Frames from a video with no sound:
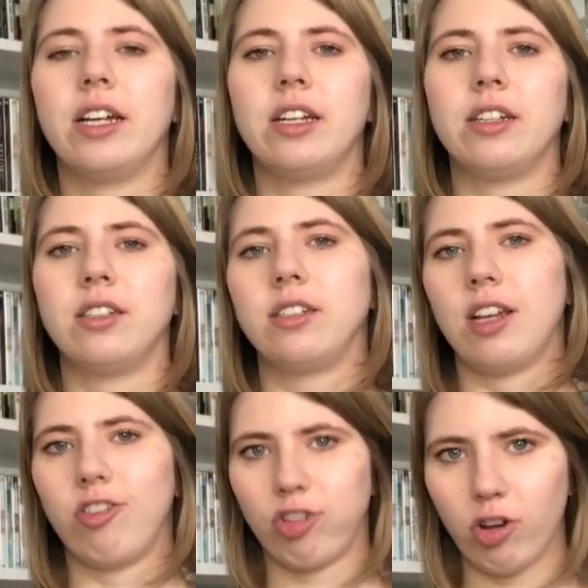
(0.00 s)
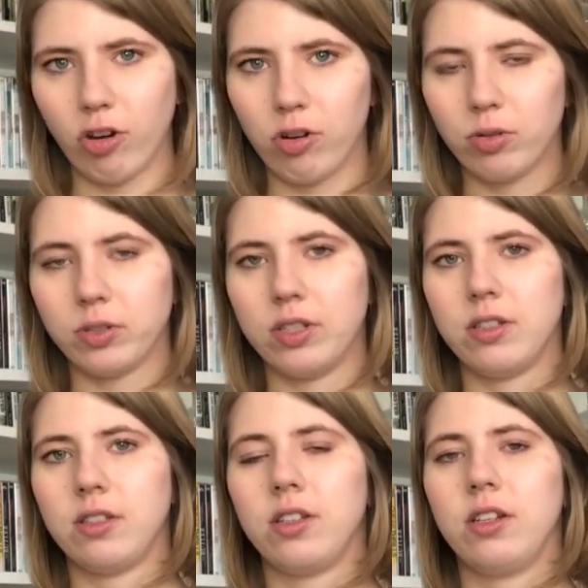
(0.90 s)
äh, sehr schnörkellos
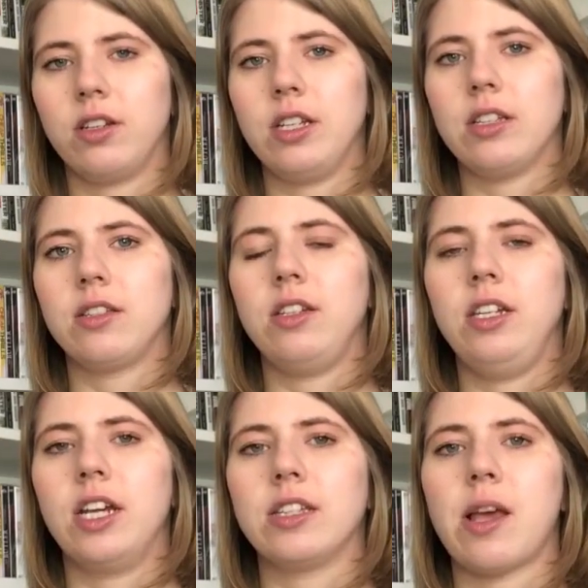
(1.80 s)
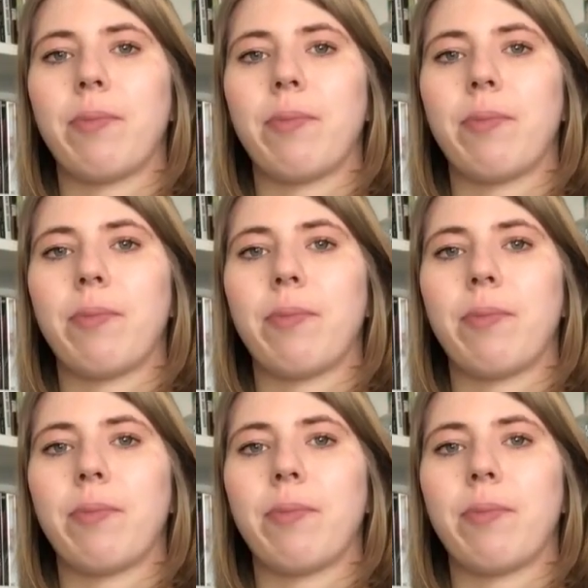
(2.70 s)
ins, äh, inszeniert,